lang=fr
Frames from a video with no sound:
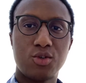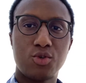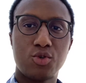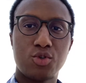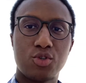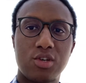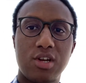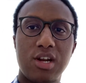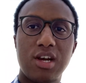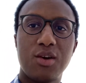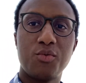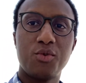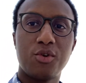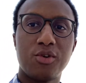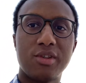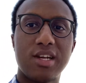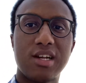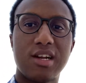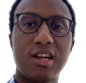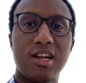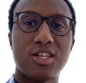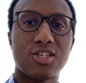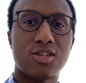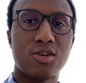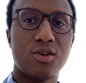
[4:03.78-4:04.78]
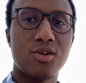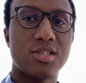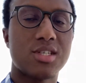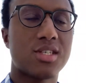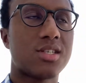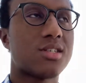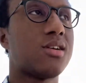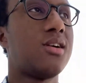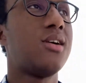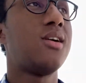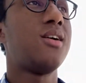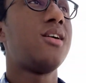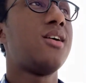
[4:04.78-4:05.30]
juste là. Oui, on a de la
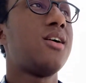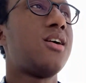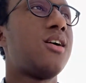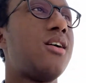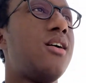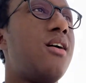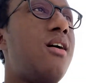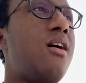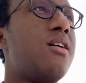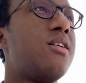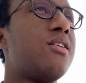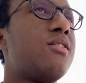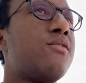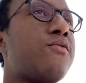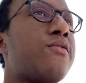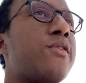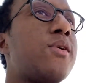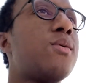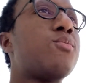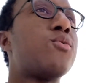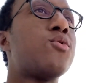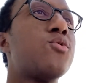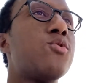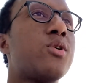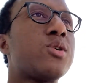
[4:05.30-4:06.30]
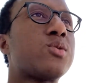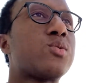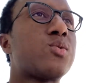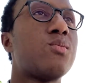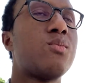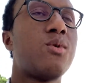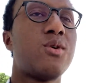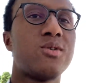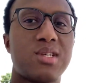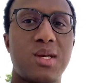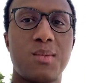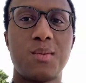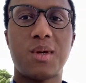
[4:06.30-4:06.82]
chance. Euh, il fait beau en ce
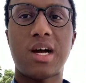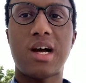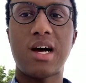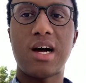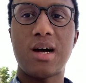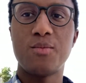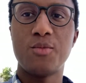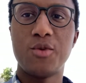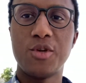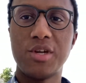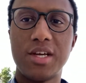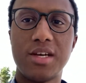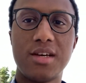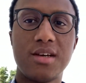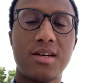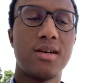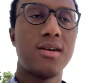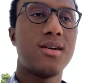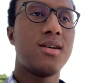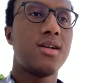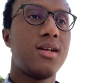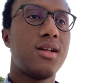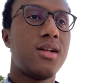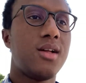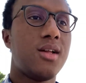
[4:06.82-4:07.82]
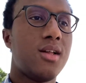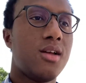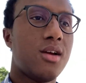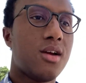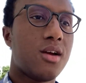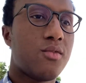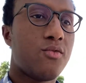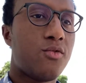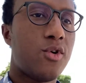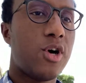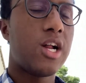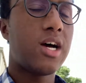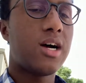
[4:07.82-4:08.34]
moment aux Émirats Arabes Unis.
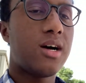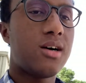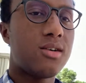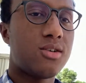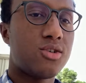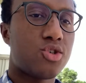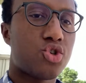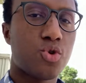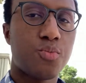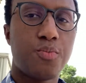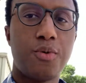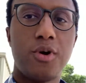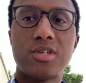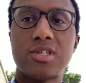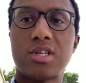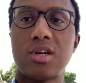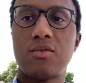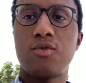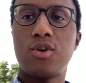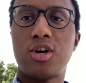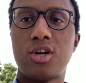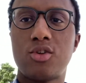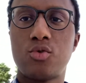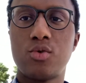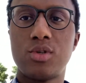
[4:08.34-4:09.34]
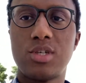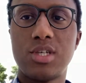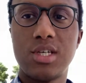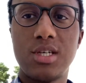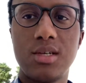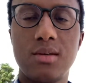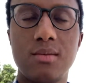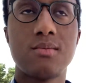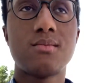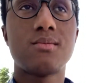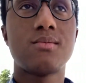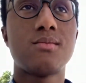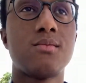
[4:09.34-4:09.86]
Voilà, je pense avoir tout
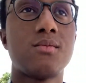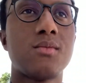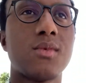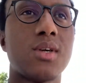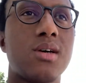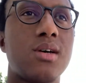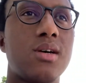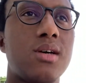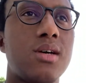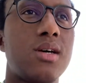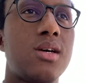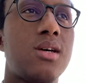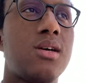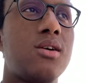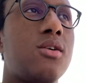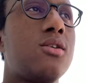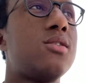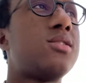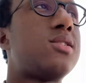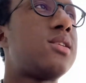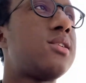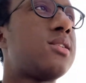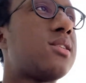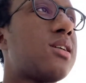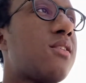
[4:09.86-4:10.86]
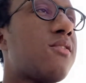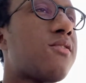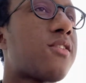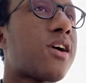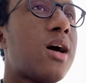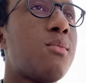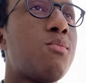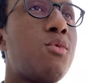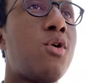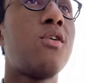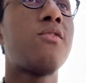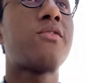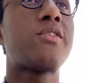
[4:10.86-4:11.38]
dit. Et si tu as
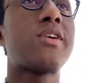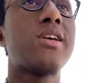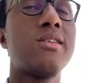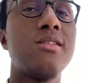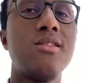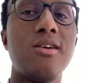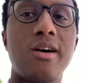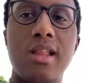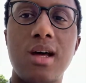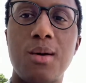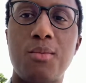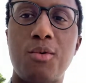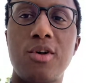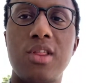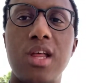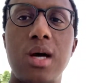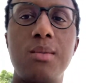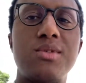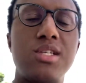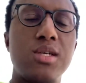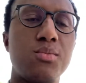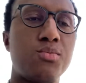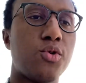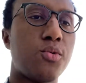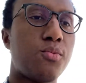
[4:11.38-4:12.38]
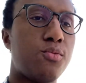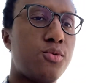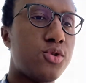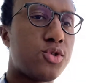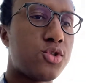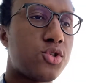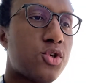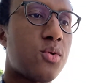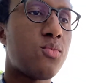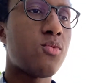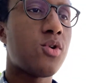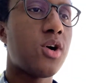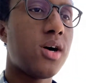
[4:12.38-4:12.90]
vraiment envie d'en apprendre un petit peu plus
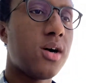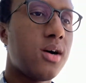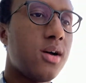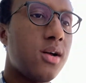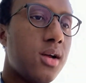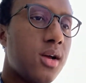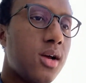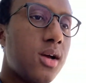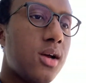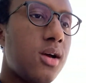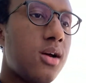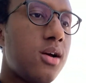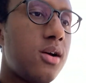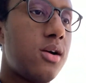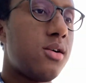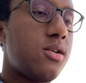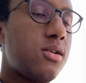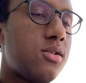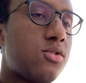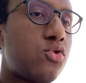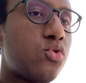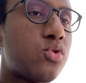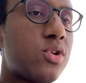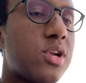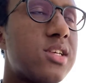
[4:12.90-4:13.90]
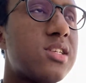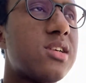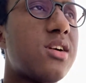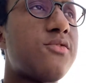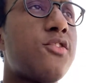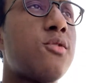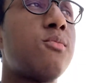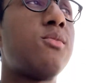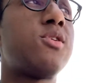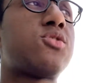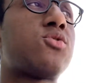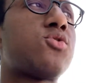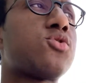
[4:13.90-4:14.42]
sur moi, toutes les
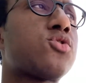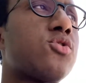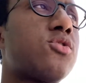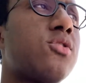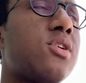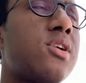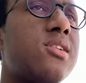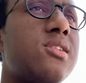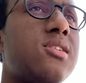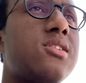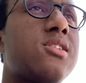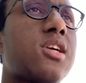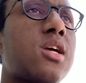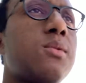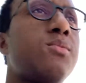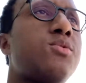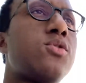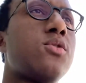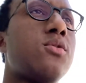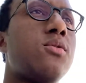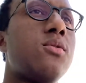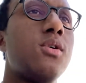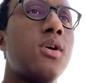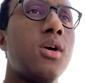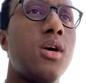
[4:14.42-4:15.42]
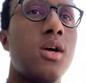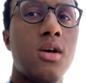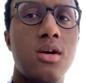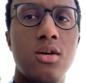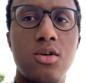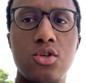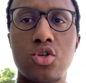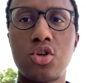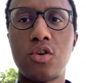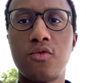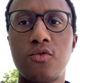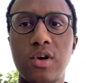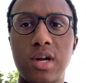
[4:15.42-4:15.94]
informations sont dans la description.
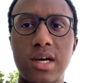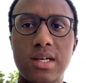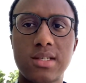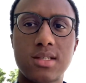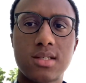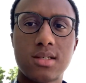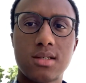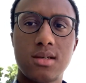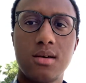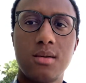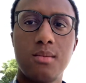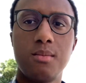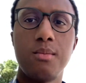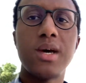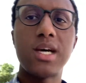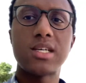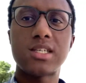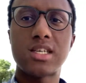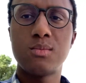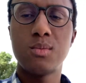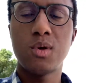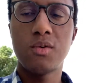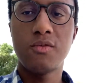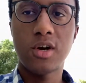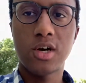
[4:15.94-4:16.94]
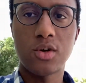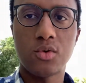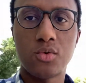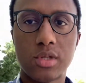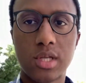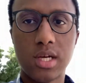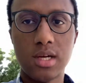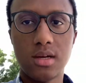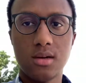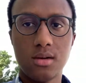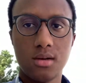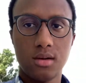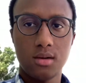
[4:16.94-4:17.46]
Je vous laisse. Merci de m'avoir
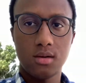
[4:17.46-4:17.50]
écouté.